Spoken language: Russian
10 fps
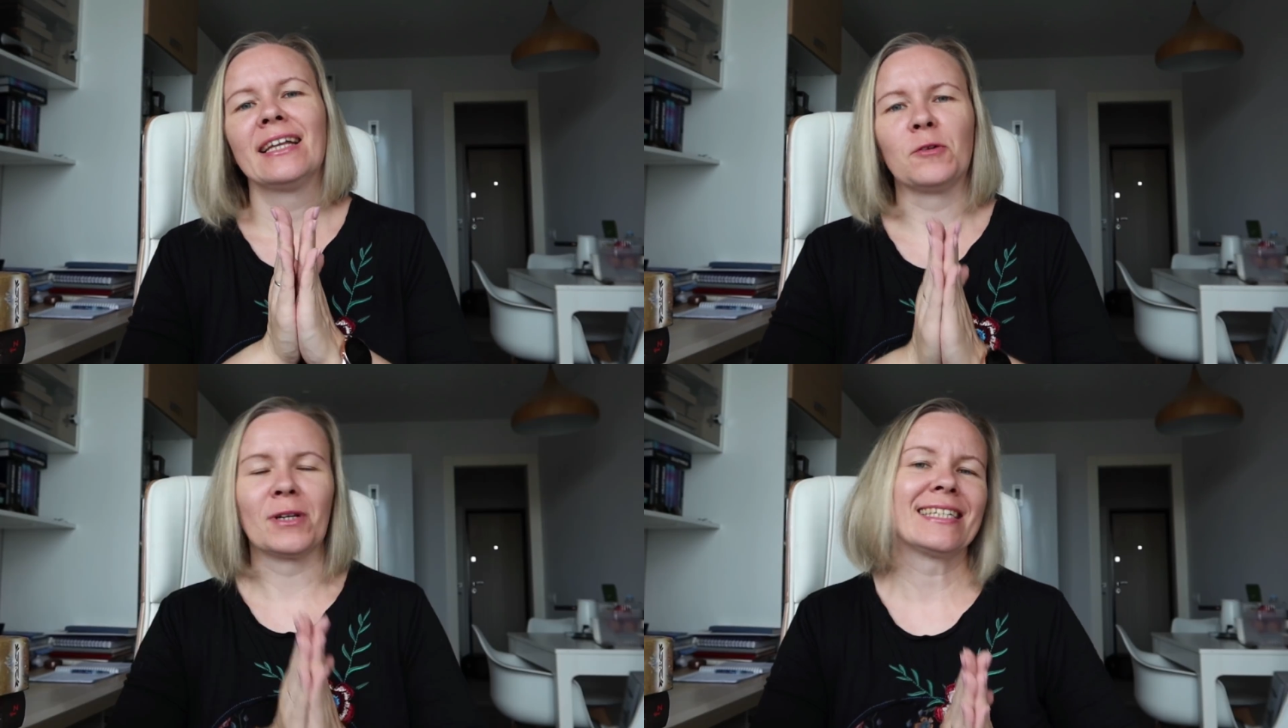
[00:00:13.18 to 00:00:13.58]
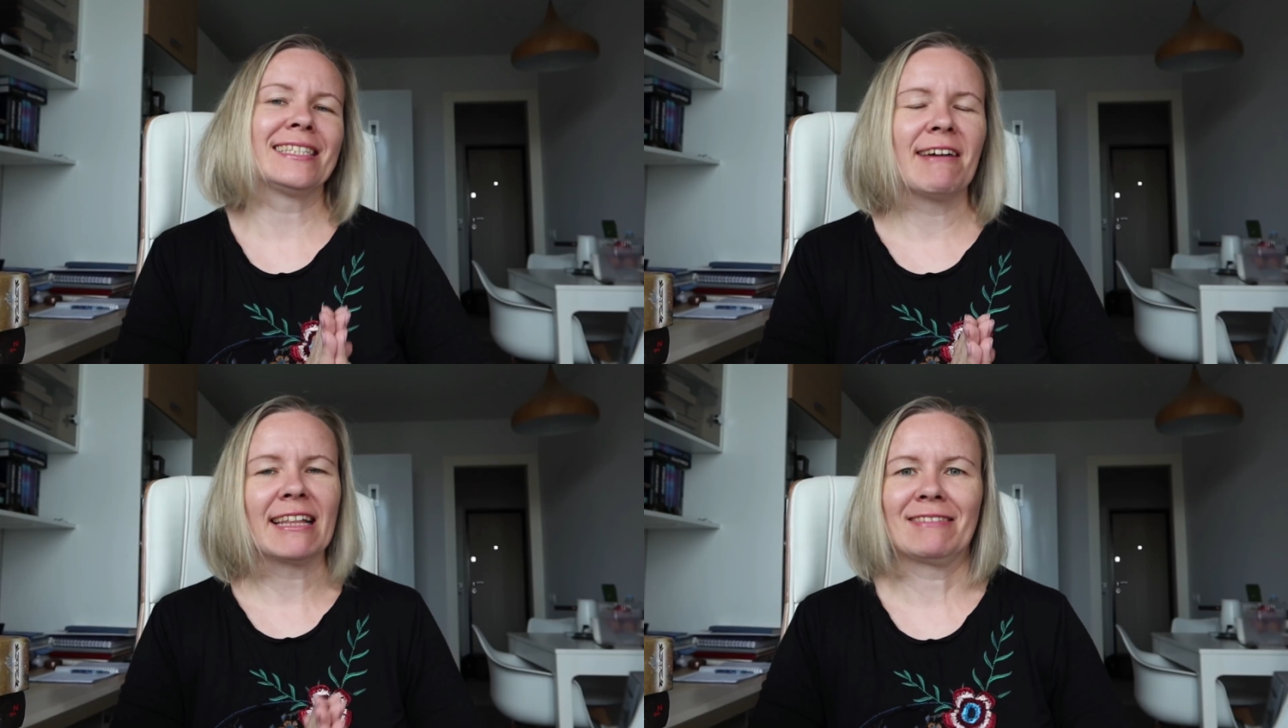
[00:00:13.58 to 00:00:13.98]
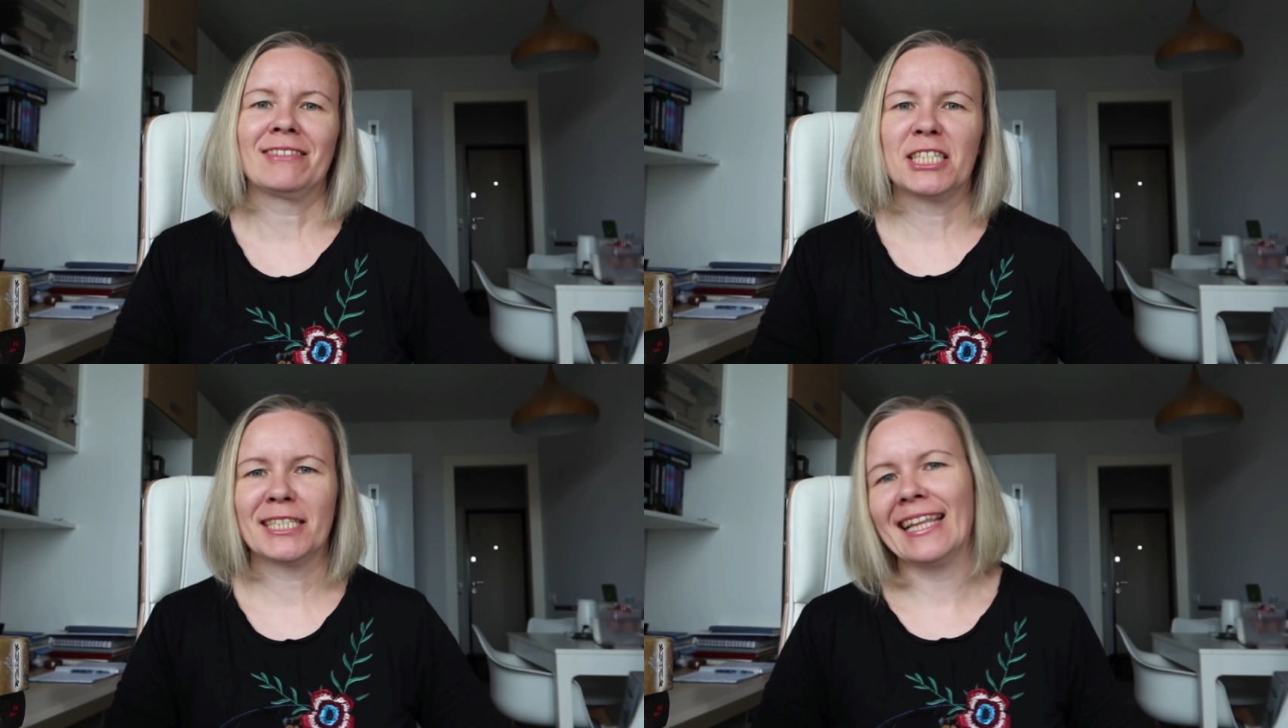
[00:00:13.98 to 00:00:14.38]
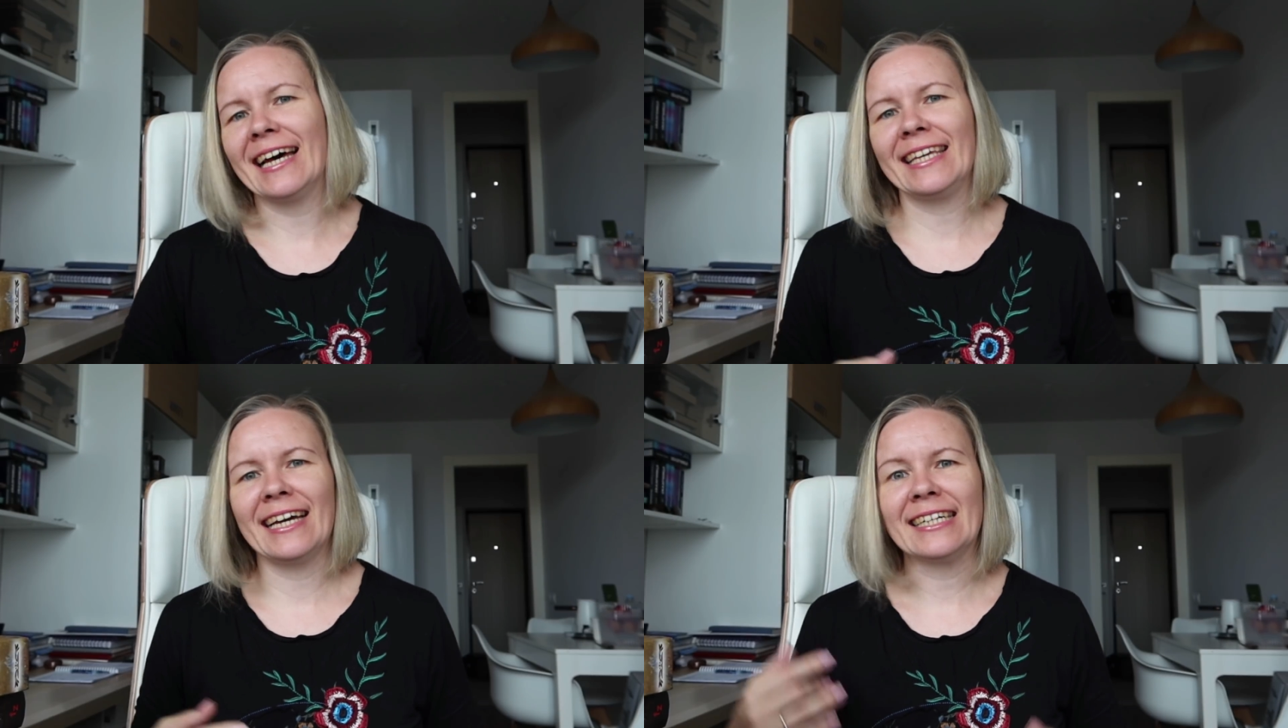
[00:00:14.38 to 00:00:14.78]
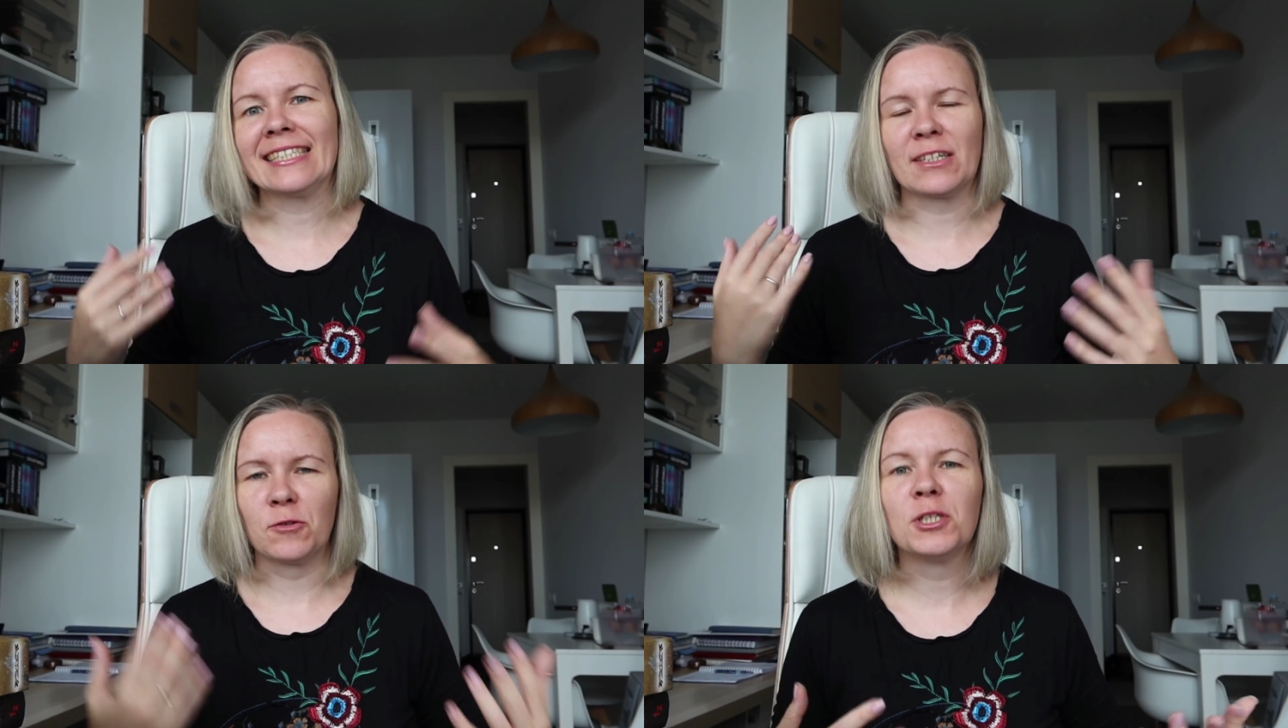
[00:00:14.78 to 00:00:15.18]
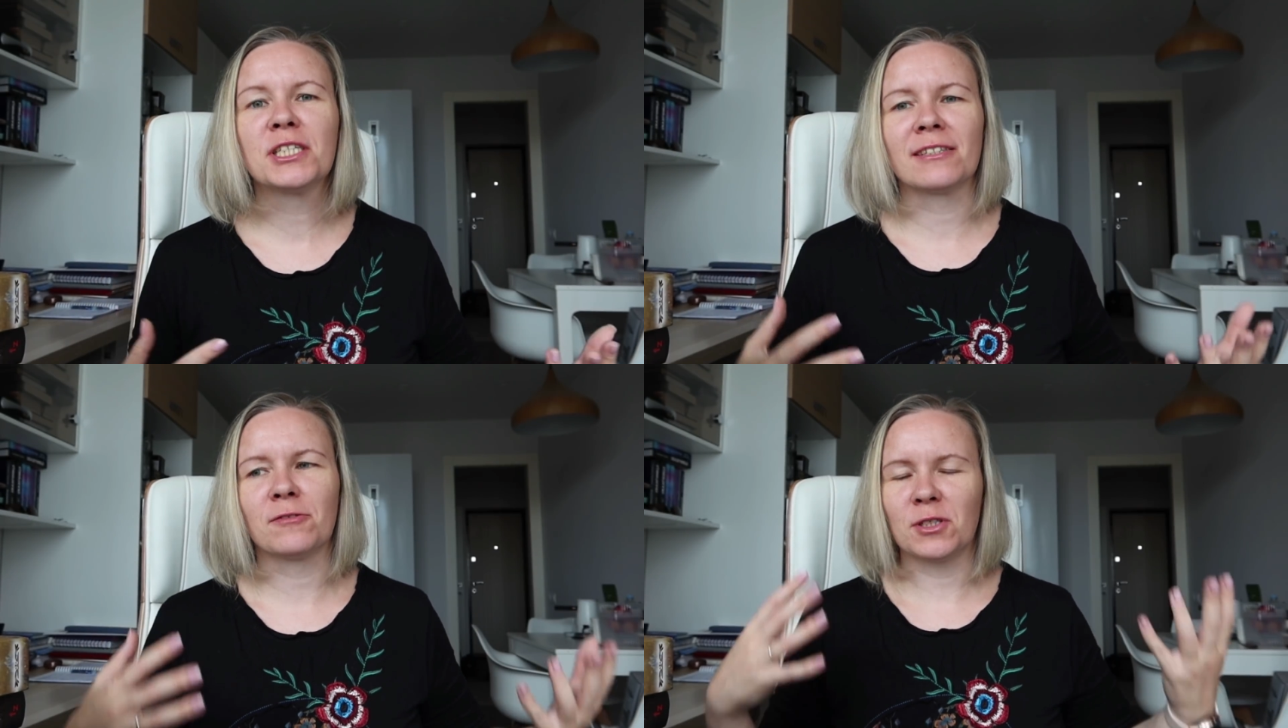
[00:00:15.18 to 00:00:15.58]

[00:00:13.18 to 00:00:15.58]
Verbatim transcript: Только 9 числа я закончила,